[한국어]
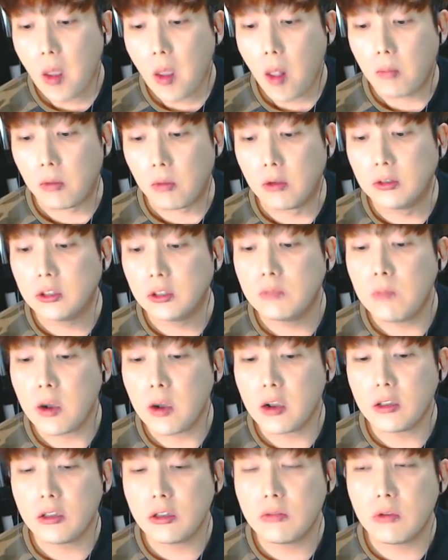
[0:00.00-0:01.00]
면
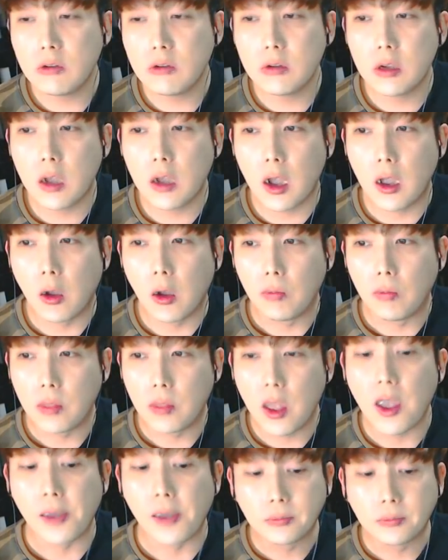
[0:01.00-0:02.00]
스파게티 면인가요?
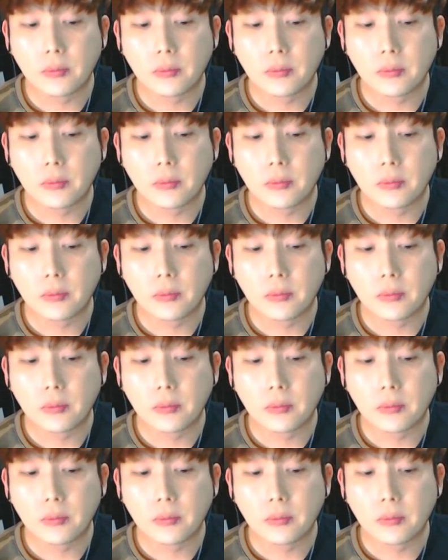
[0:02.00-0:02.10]
네.